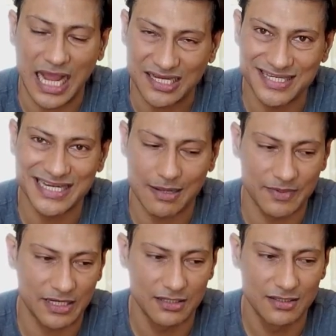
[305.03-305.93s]
एक्शन
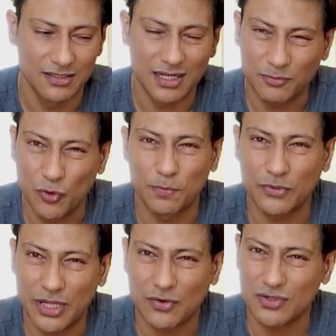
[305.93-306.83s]
कैमरा अब
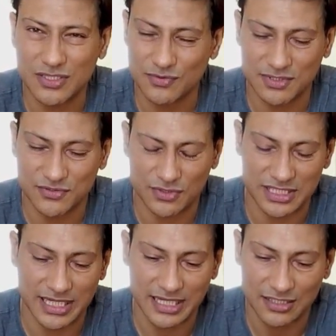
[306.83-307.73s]
गोप्रो या कौन सा उसे
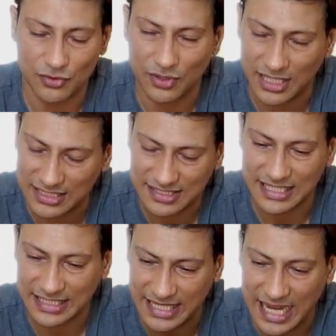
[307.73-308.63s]
सोचेंगे तो इसके
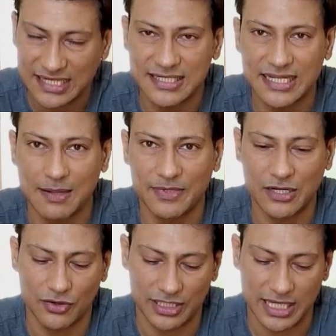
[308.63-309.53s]
लिए एक नया एक्शन
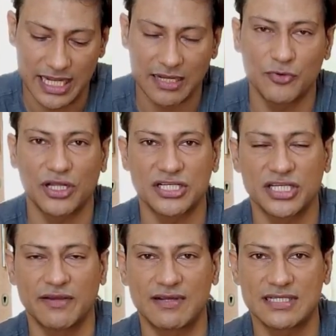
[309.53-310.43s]
कैमरा और एक नया
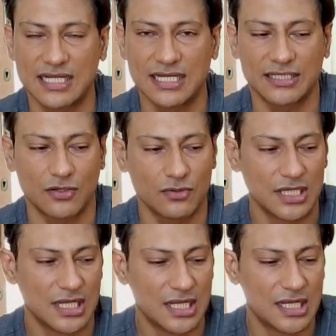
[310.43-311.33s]
कम्युनिकेशन डिवाइस ले लेता हूँ
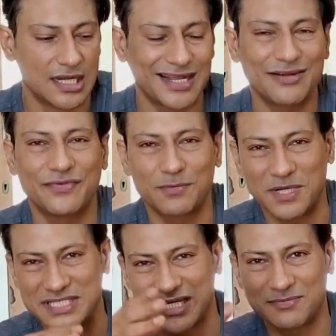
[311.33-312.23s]
लेकिन फिर
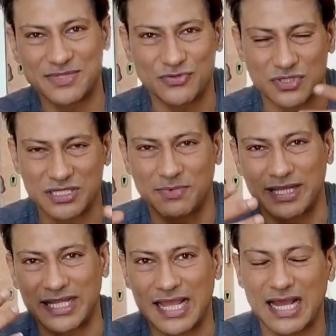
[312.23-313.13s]
बजटिंग भी सोचनी
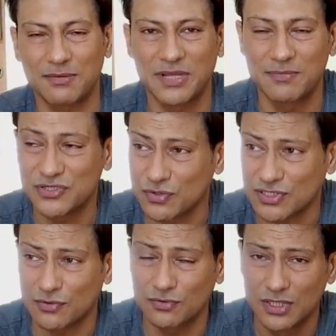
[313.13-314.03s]
पड़ती है यार मैं अभी
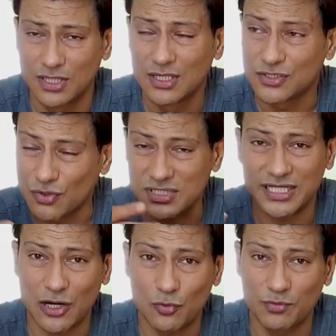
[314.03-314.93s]
सोच रहा हूँ सोच
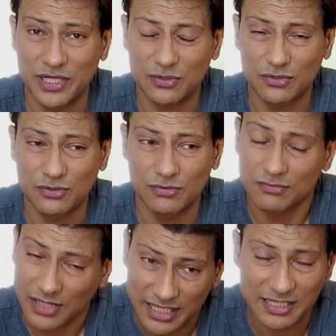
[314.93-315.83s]
नहीं रहा हूँ मेरे को
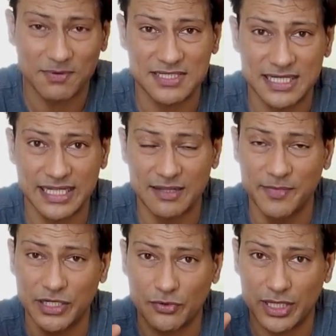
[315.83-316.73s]
हंड्रेड परसेंट है कि
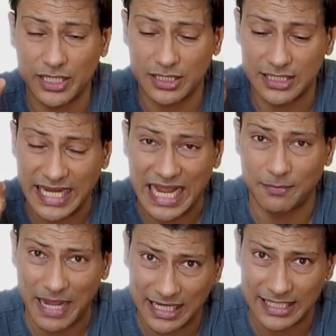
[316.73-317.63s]
मेरे को एक
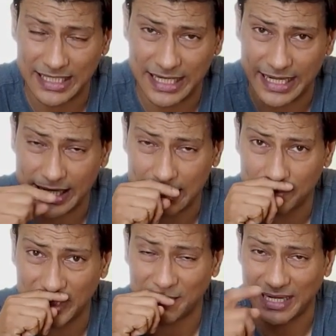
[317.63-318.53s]
टैंक बैग लेने का है
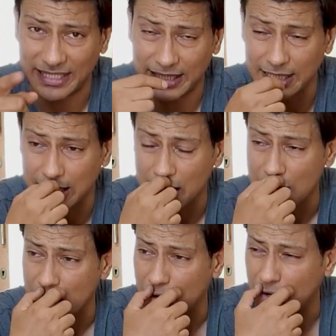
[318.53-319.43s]
मेरे बाइक के लिए
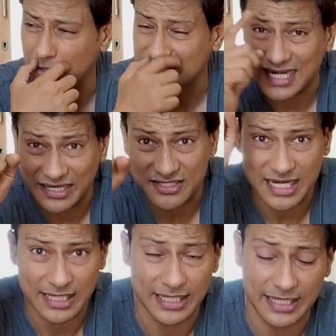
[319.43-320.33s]
और सेंटर
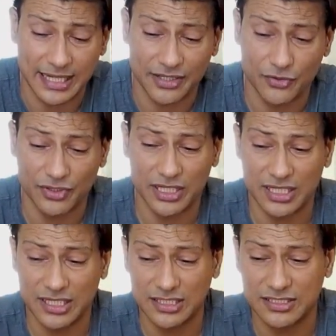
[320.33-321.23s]
स्टैंड लेने का है
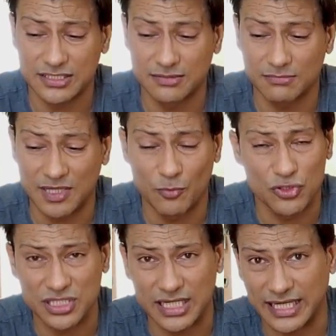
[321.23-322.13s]
क्योंकि मैं
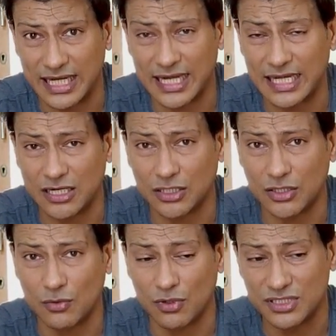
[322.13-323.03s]
मोस्टली अकेला राइड
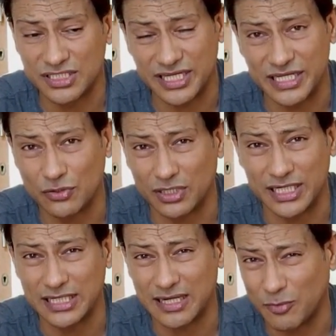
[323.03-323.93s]
करता हूँ और चेन को
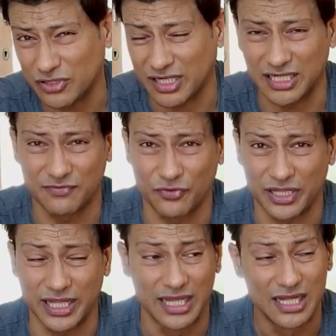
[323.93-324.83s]
क्लीन करना बहुत तकलीफ
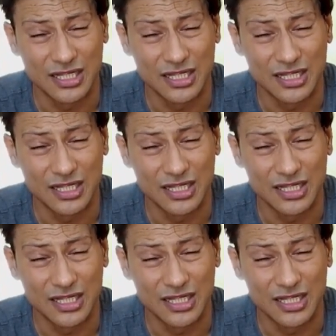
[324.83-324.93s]
होती है